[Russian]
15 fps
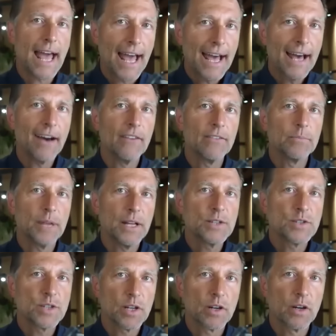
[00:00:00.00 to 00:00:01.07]
при
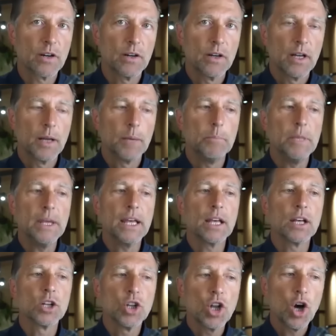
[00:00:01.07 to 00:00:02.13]
симптомах
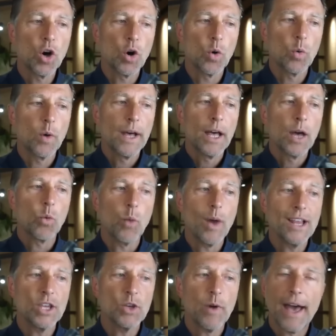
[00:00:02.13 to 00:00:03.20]
гипогликемии уровень
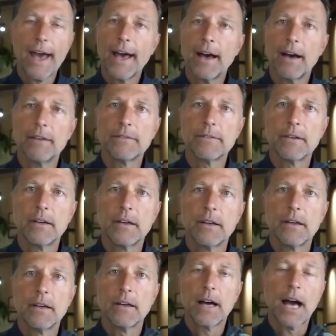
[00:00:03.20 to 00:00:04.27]
сахара в крови
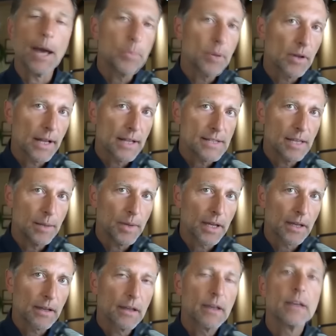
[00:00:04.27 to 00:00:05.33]
редко
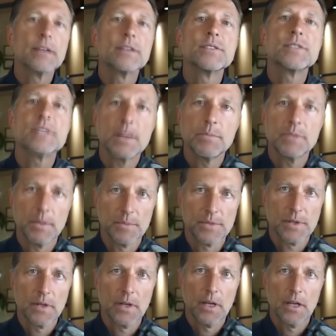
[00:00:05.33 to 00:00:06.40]
бывает низким
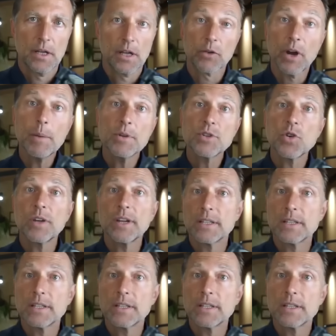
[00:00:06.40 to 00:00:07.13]
подавляющем